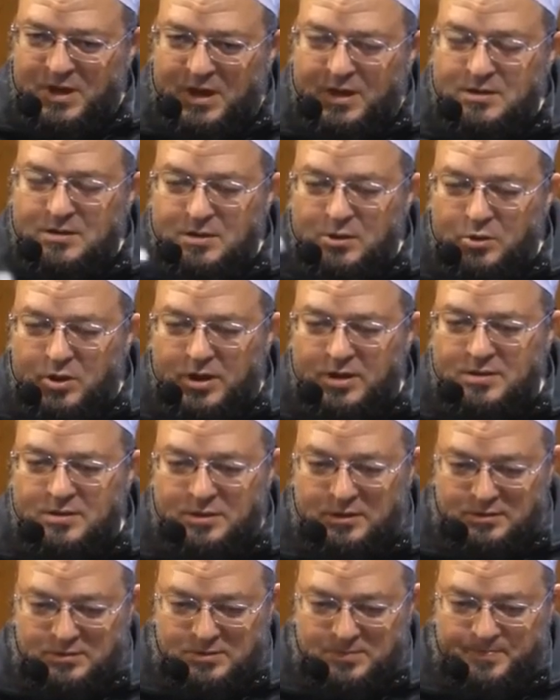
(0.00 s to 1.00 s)
حتى
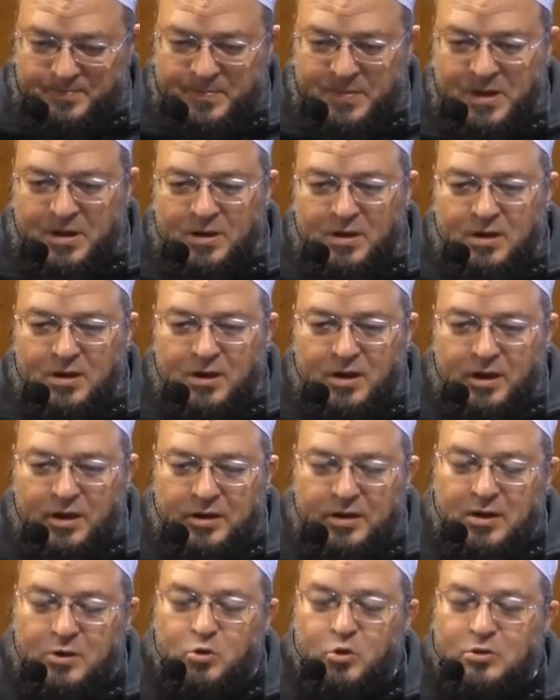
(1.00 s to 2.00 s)
يحدد
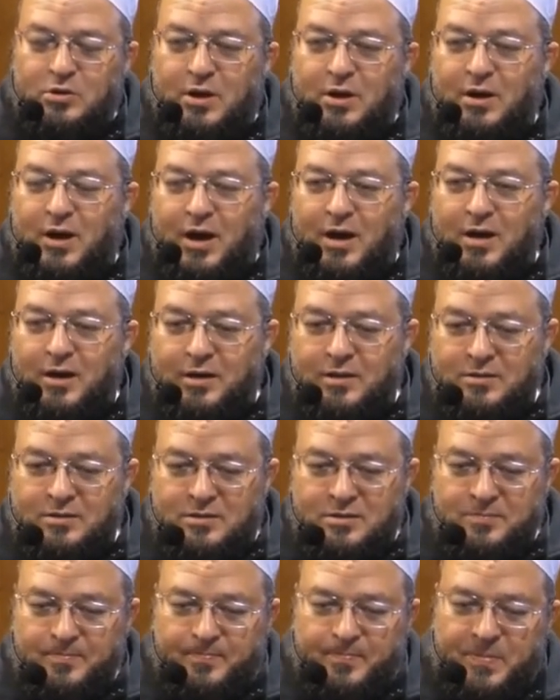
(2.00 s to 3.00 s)
أن يكون
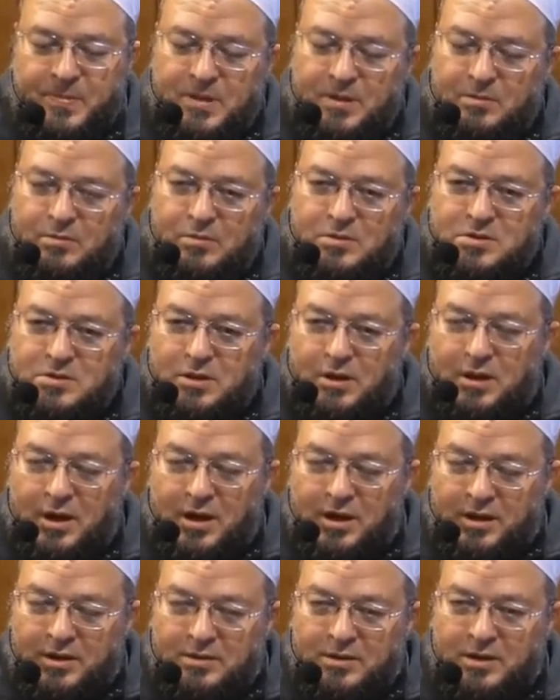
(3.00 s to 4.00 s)
العاقد
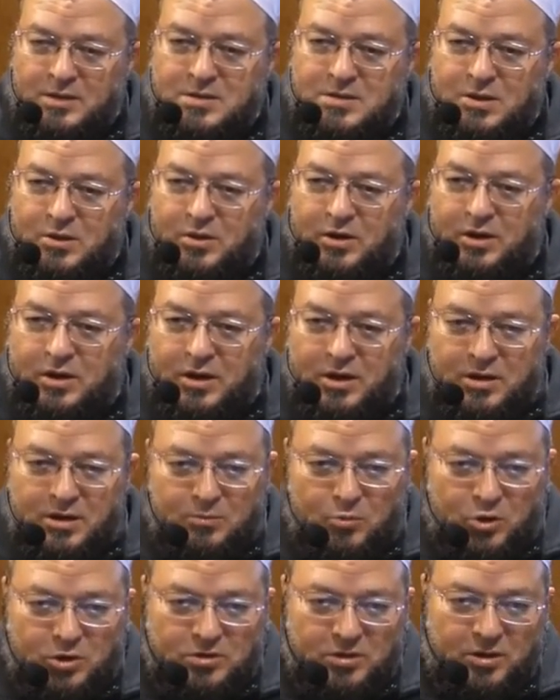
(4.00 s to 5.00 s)
العاقدان سواء
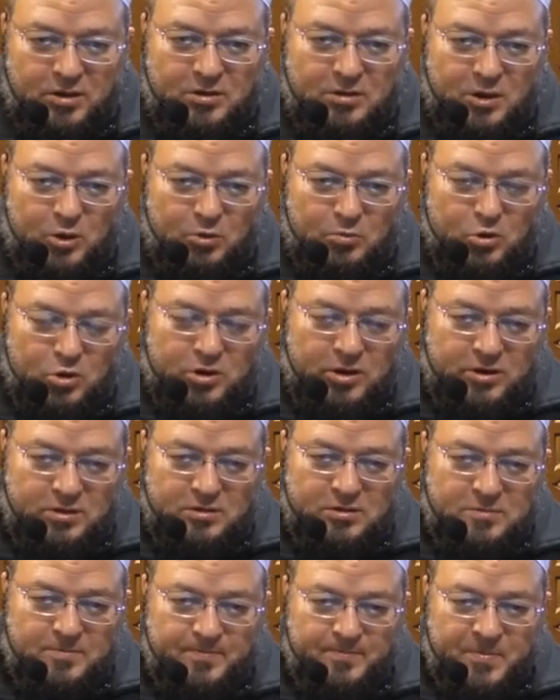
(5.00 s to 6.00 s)
كان مقترض أو
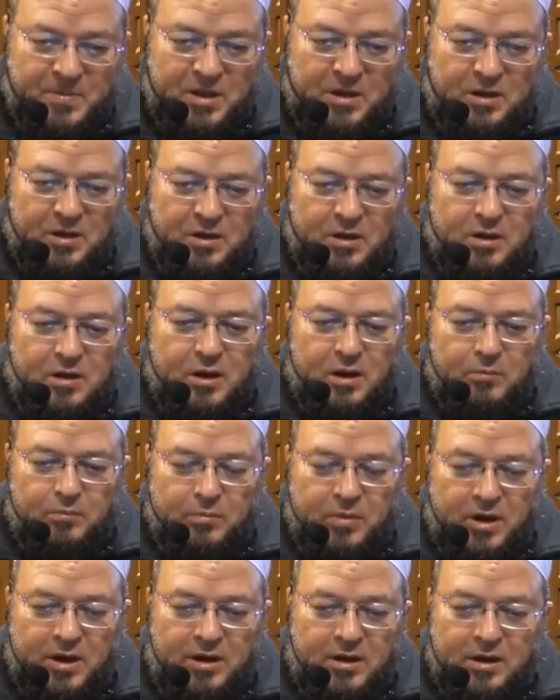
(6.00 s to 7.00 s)
مقرض
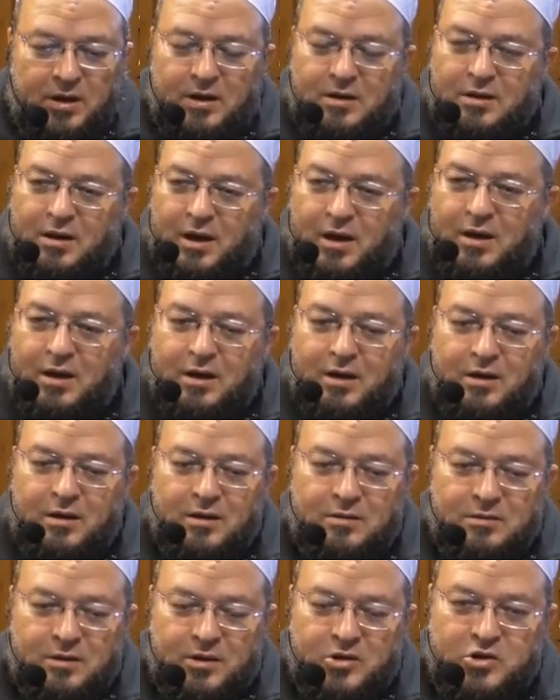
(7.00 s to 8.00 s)
بالغا
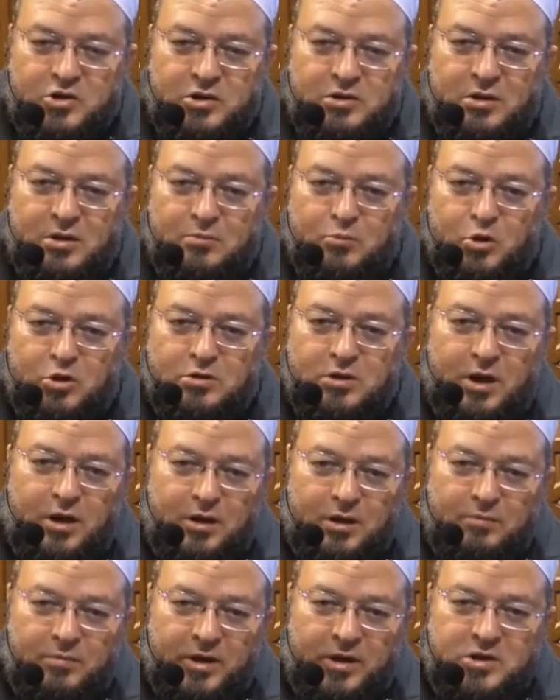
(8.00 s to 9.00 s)
عاقلا رشيدا
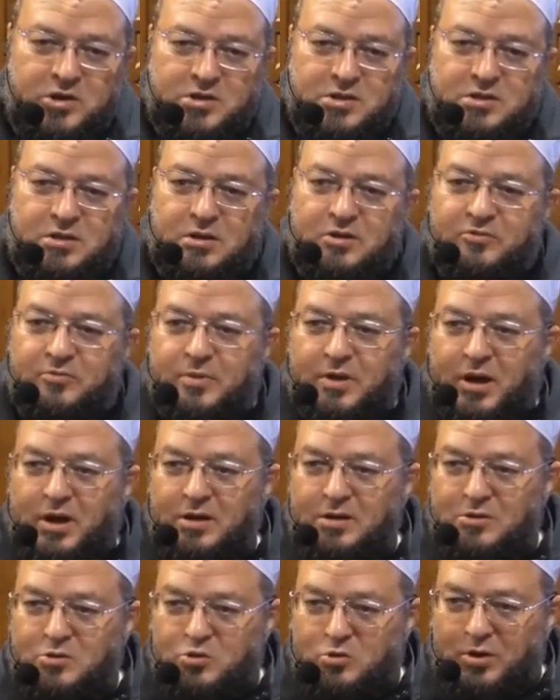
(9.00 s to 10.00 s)
مختارا ما جيش استلف من
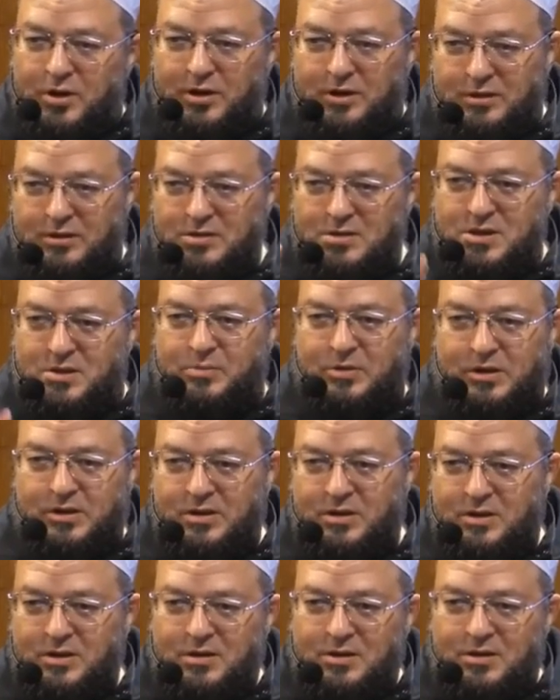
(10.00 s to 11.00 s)
عيل صغير صبي
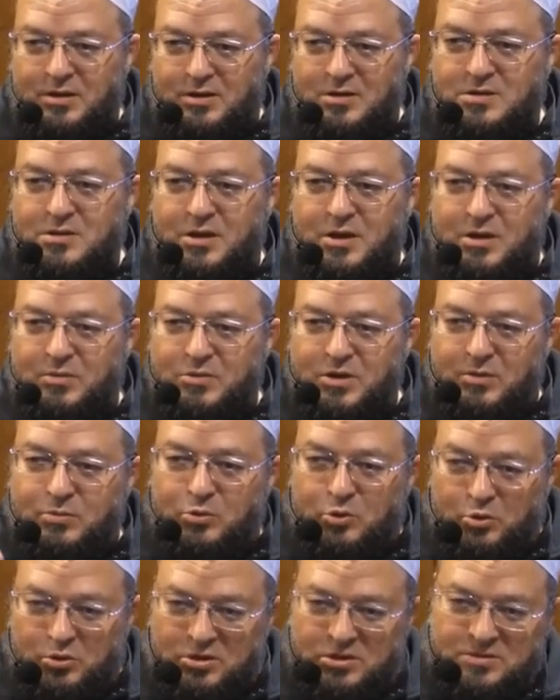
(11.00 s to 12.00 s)
لسه لم
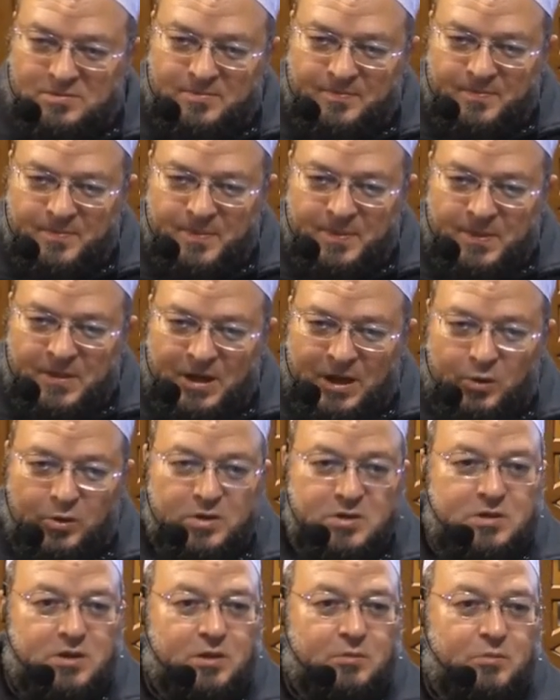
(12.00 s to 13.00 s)
يبلغ
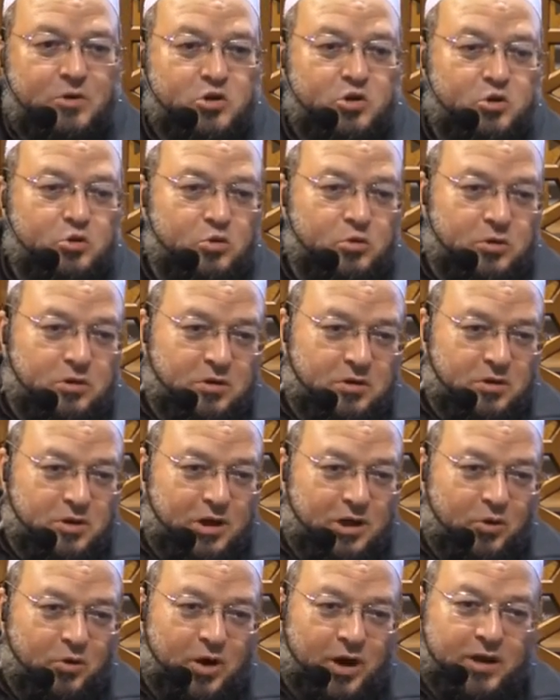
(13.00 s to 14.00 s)
أو إنسان مجنون
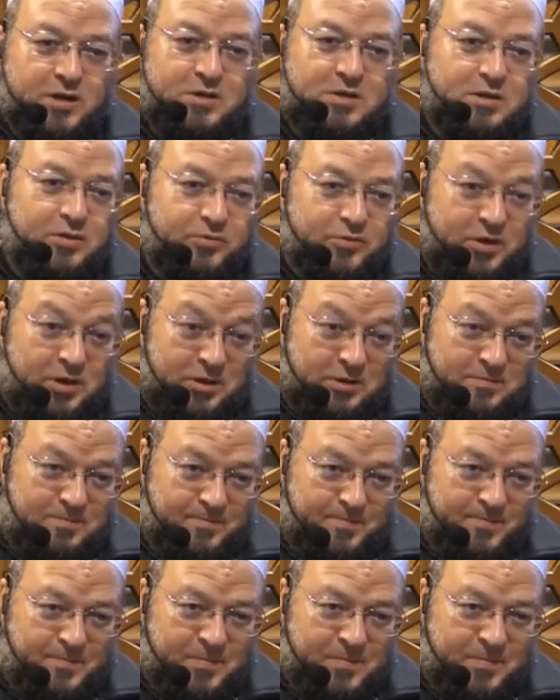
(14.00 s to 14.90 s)
أو واحد سفيه